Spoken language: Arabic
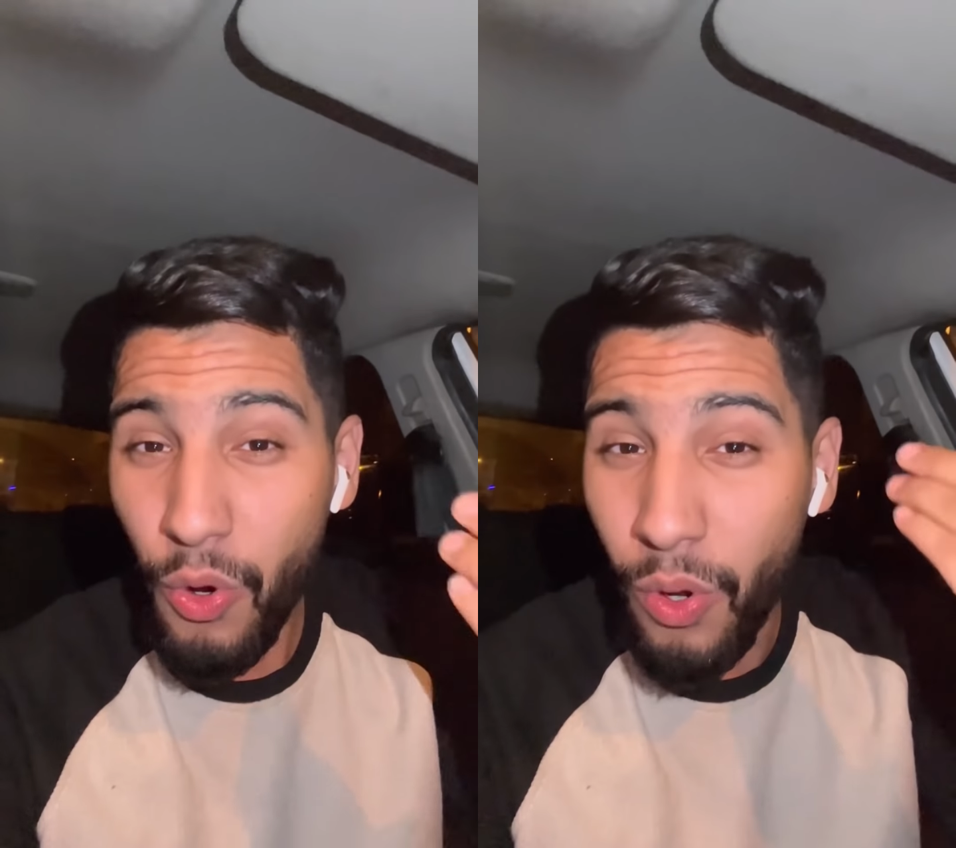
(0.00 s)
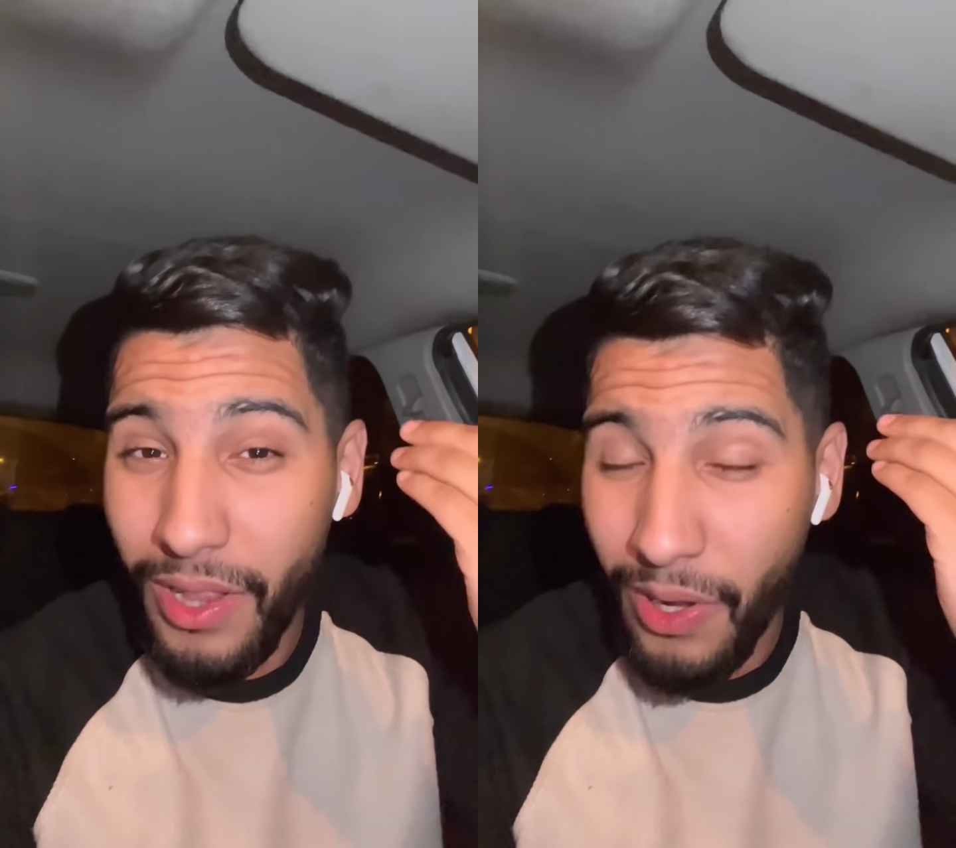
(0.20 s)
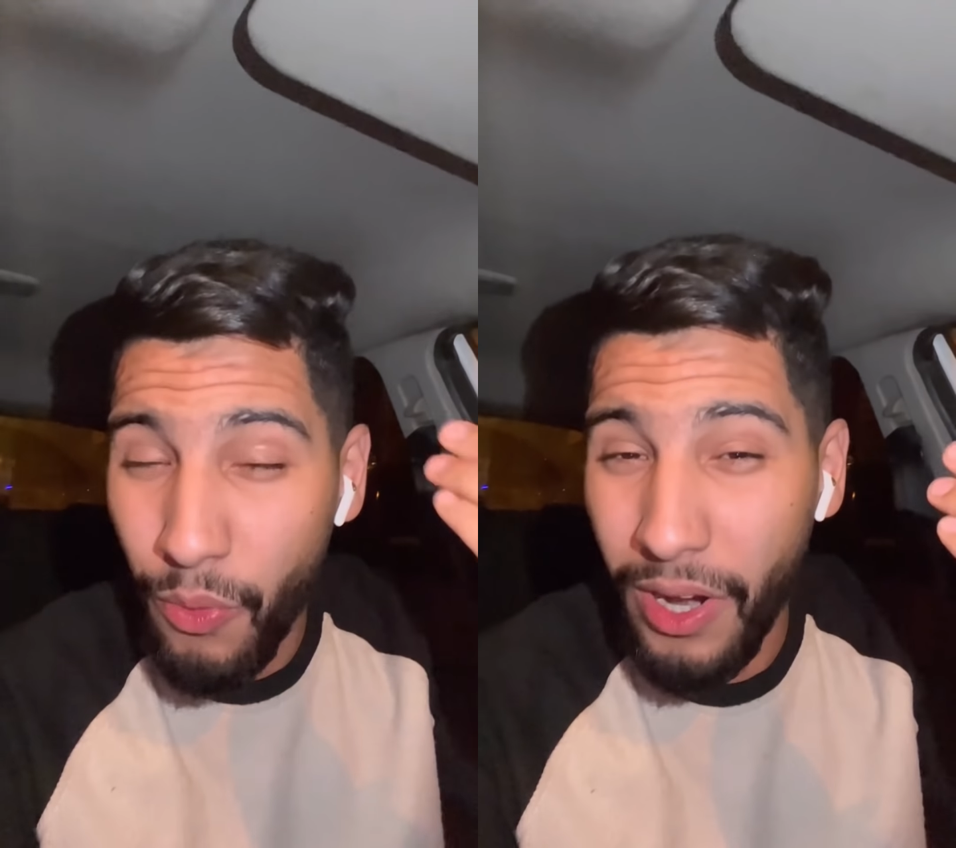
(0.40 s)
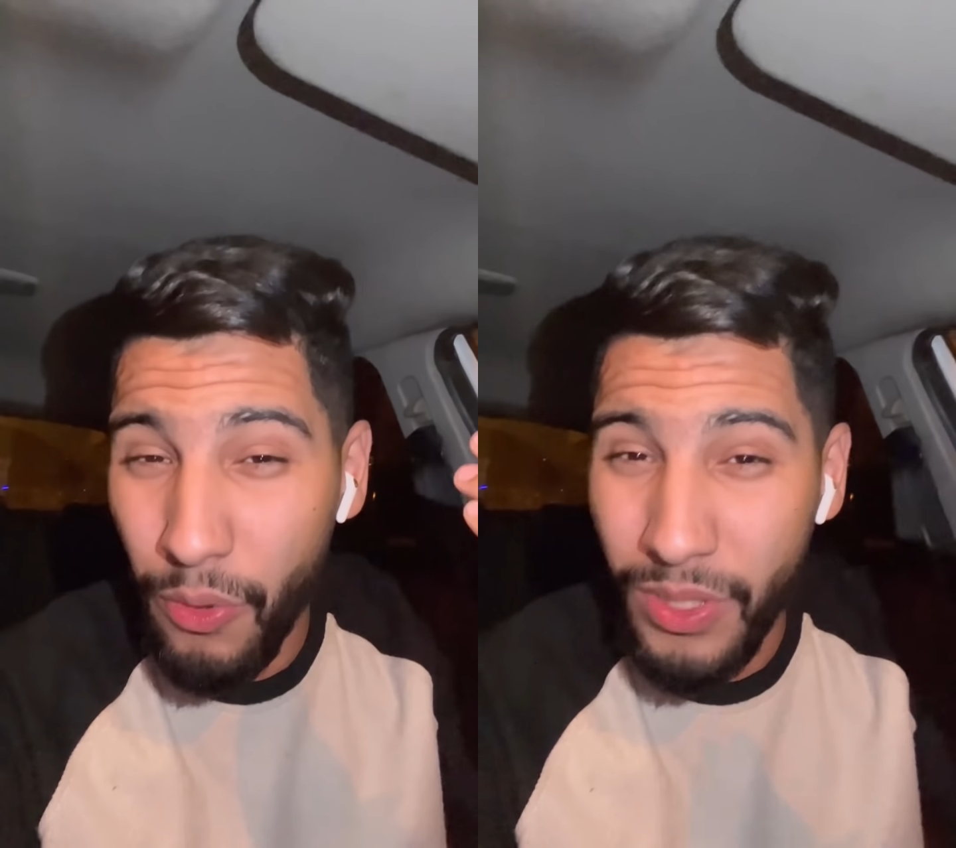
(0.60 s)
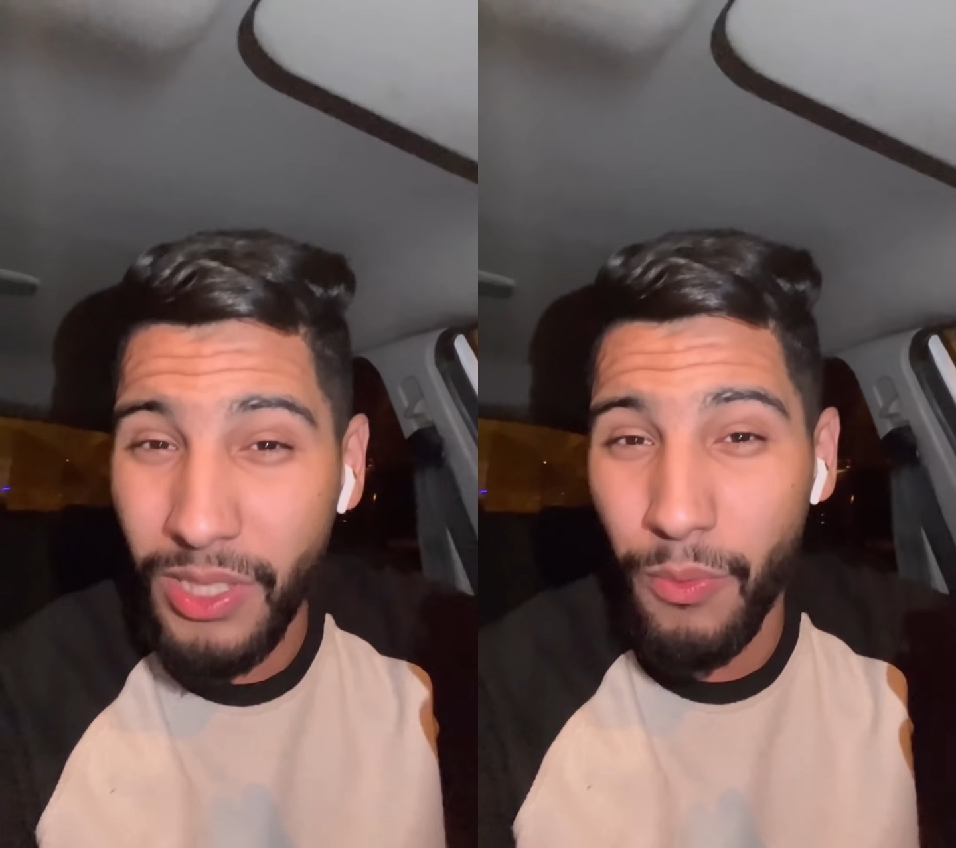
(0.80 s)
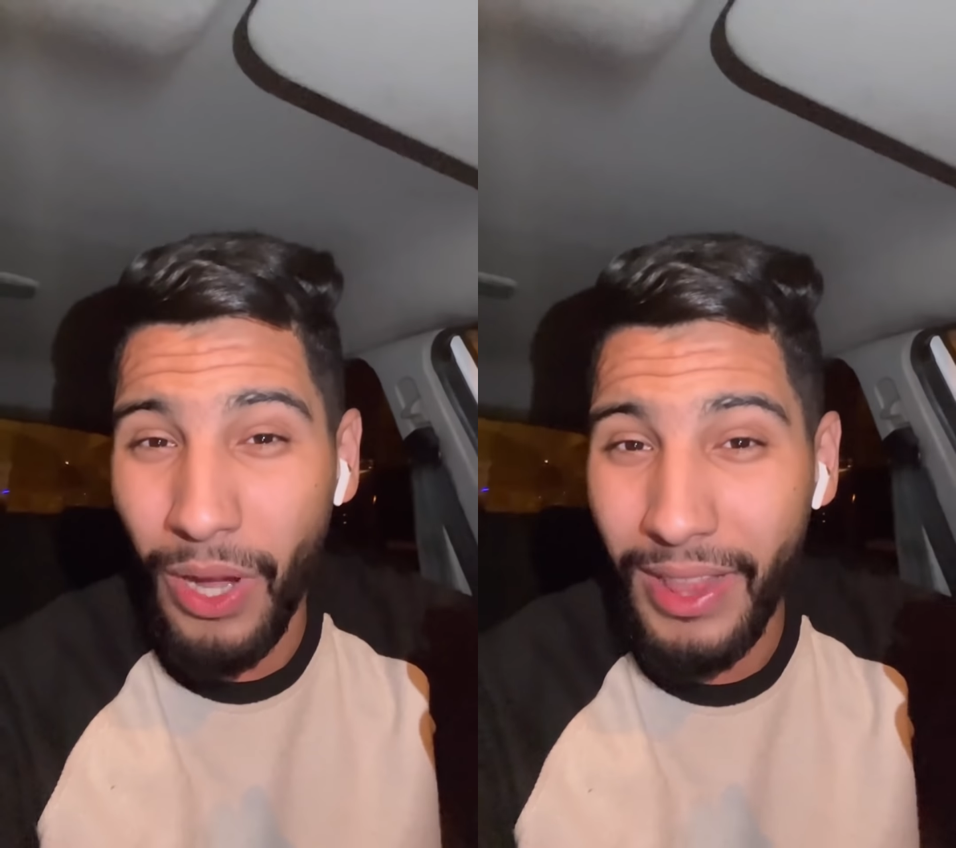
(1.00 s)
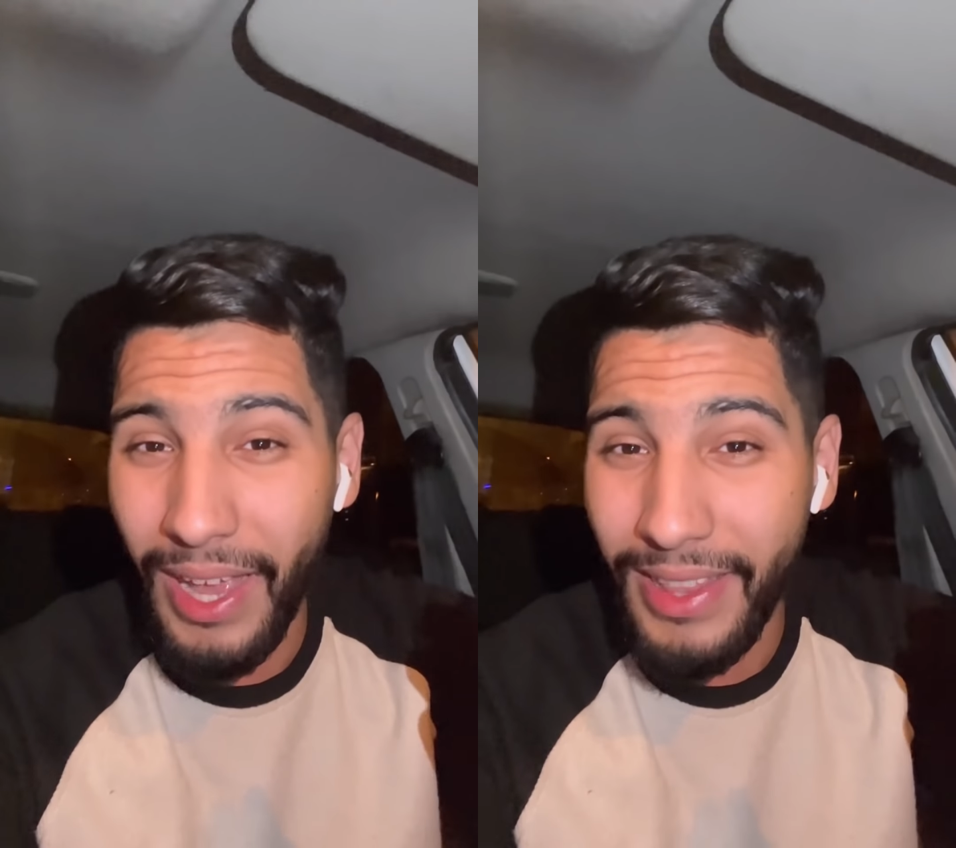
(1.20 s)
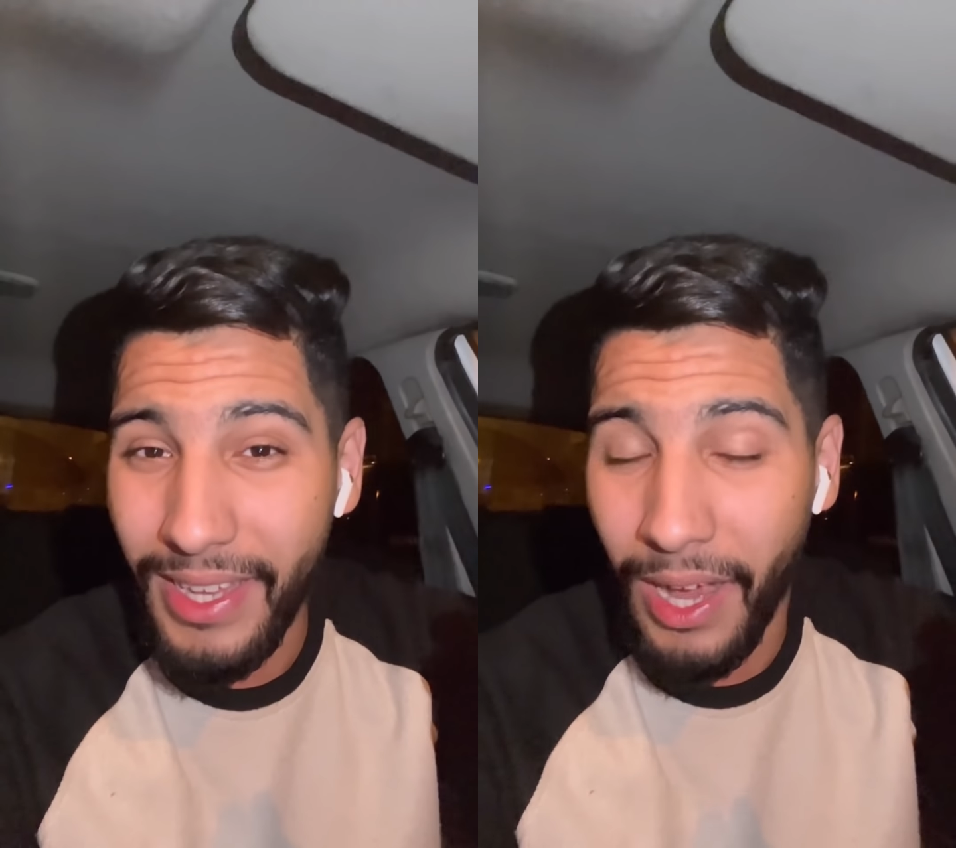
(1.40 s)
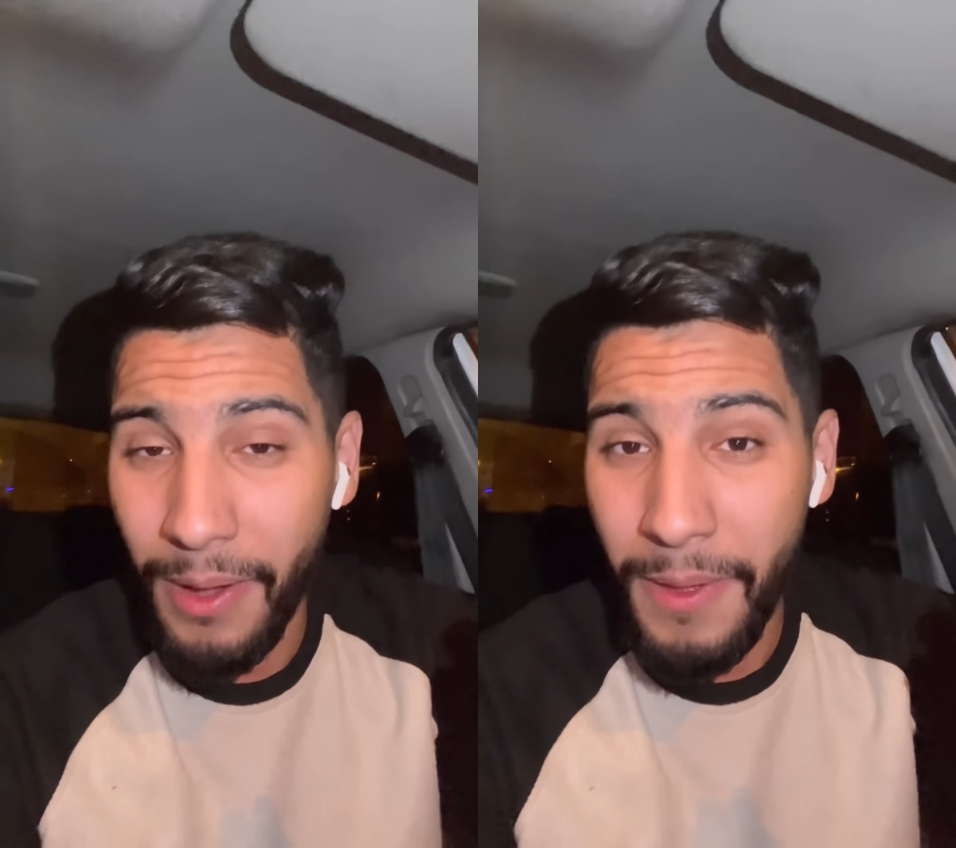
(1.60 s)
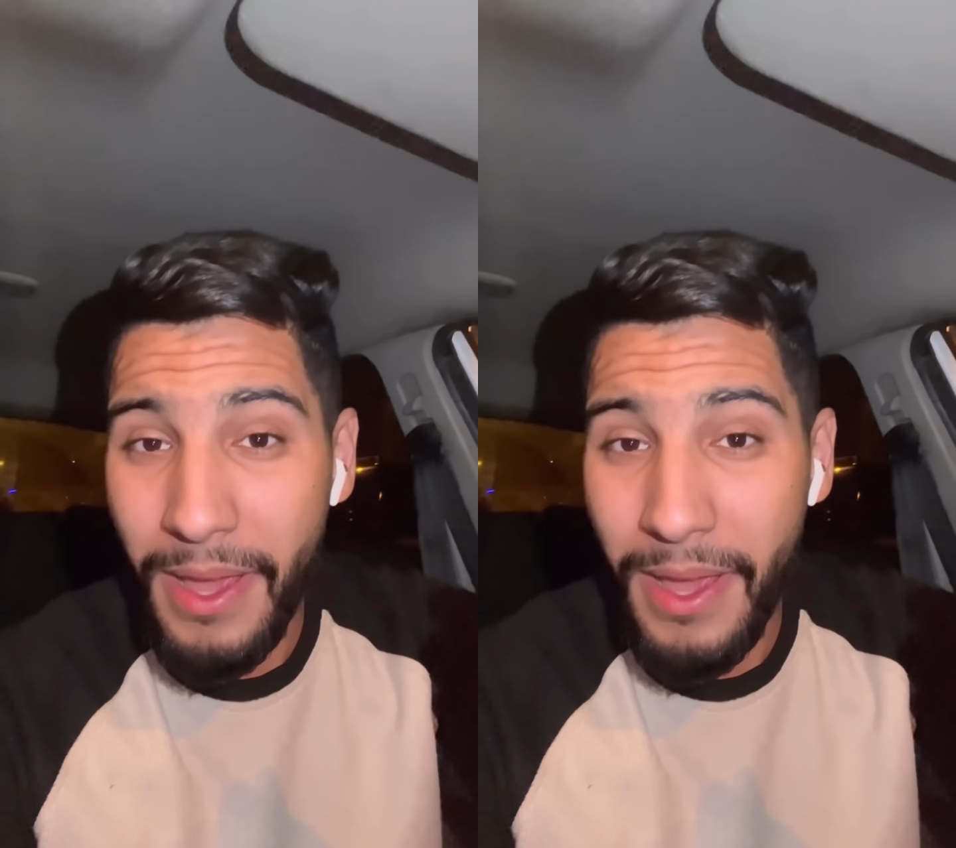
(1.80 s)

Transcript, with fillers: والاخوان نوصيكم واحد القضيه